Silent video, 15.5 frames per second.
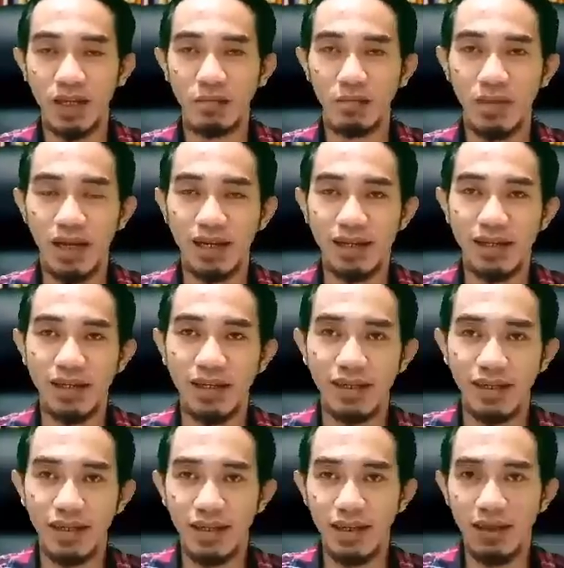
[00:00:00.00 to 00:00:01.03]
Kembali
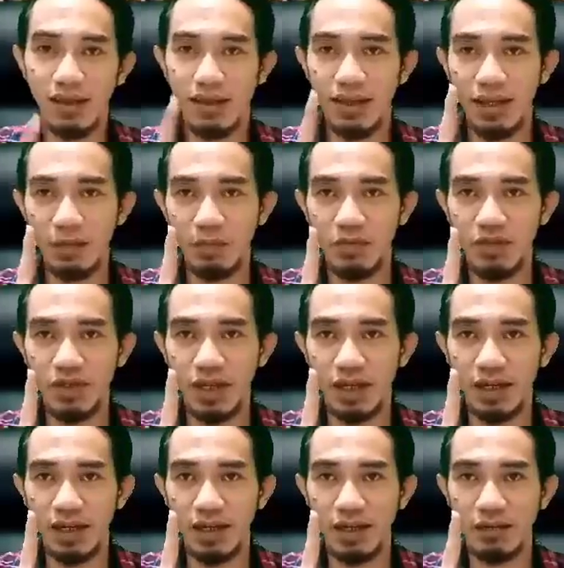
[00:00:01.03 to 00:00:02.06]
di IIP
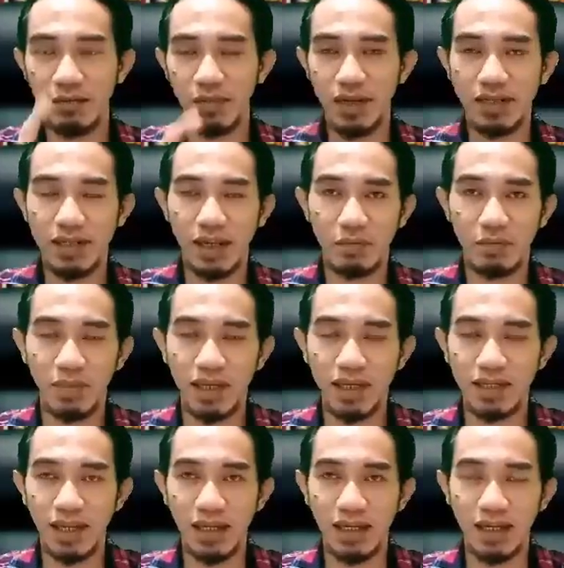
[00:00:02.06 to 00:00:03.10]
Channel
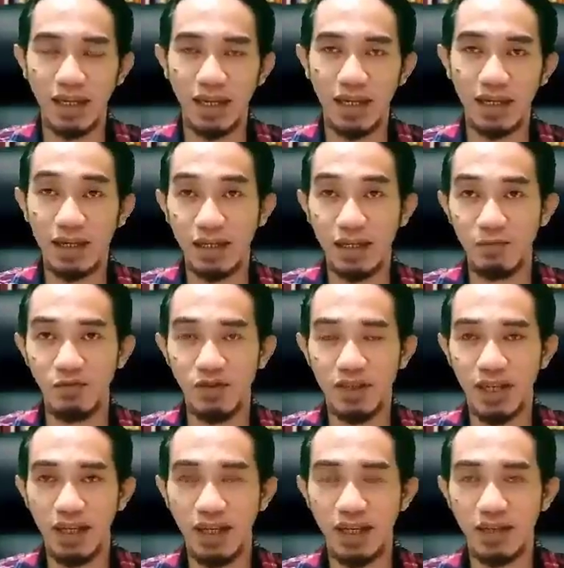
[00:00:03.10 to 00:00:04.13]
bersama saya, IIP
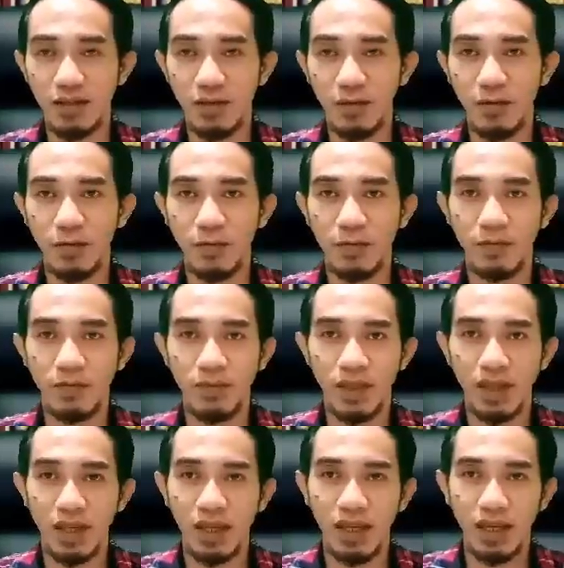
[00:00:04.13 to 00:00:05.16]
Jayanto.
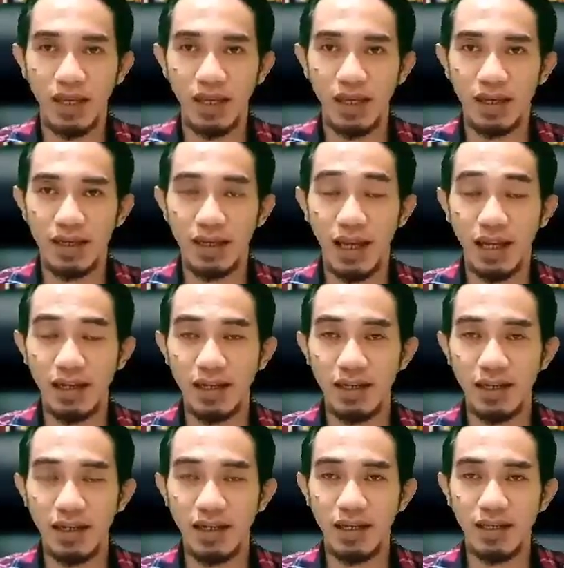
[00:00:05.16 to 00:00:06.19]
Kali
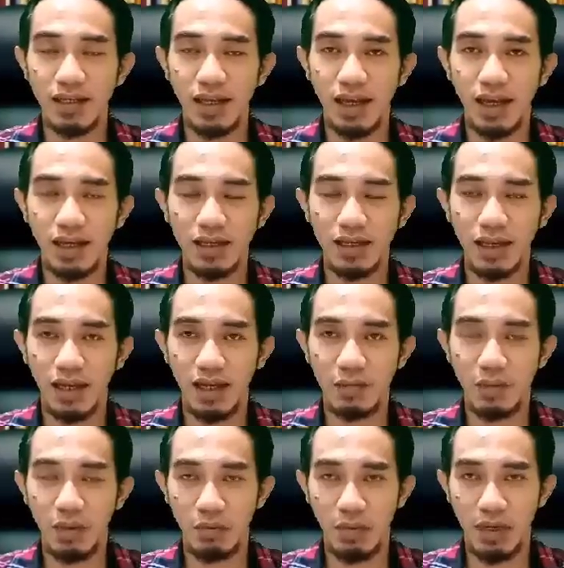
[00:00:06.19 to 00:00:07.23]
ini kita
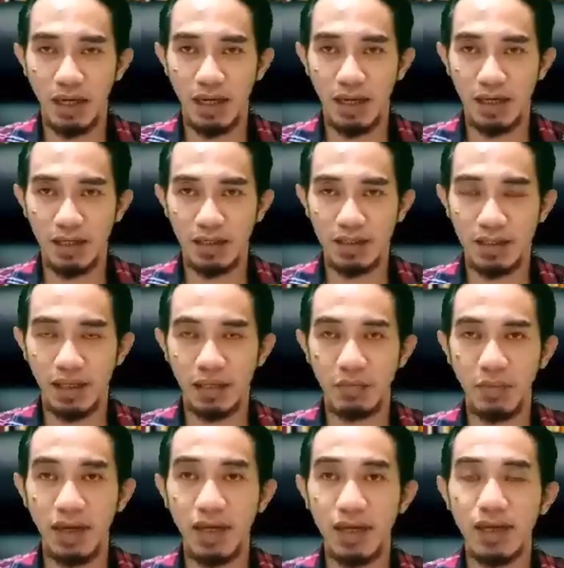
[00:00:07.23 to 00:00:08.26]
akan membahas
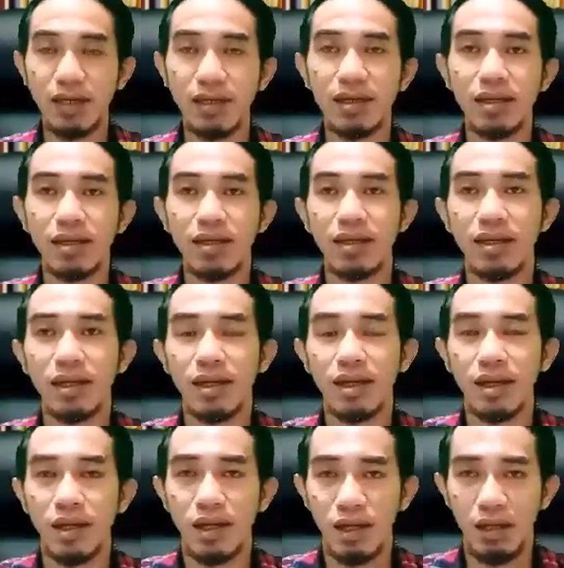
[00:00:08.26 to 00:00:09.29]
tema
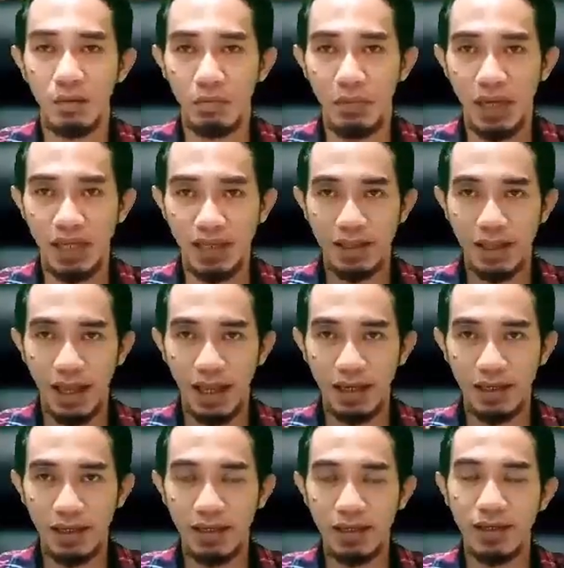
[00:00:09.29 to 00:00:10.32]

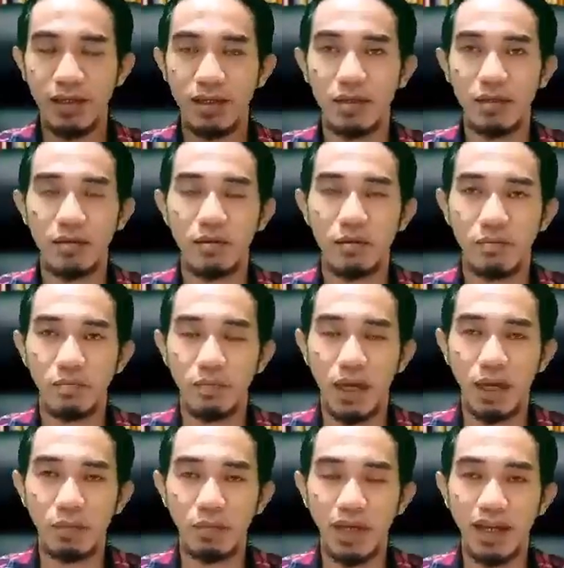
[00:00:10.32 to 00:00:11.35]
mantan
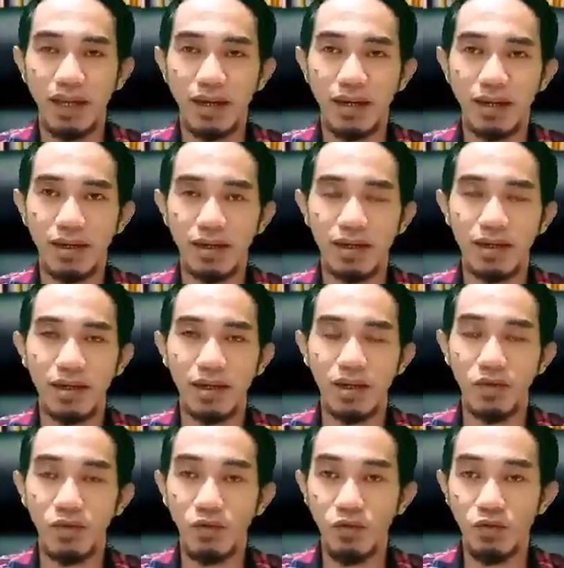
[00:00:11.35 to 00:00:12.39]
pamer
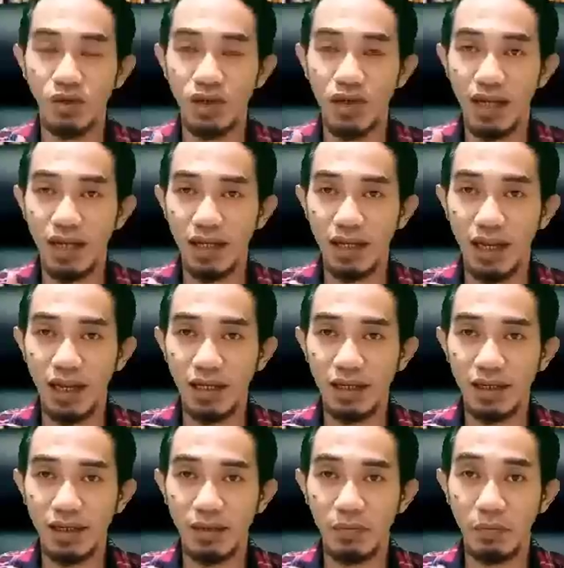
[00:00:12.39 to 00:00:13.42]

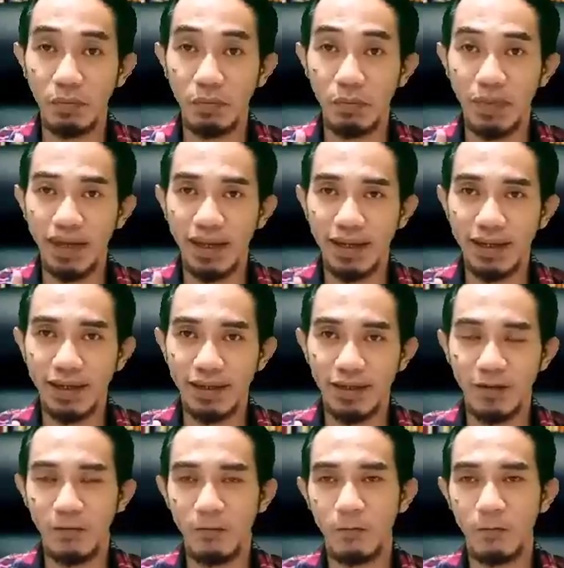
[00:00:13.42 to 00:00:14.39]
undangan merit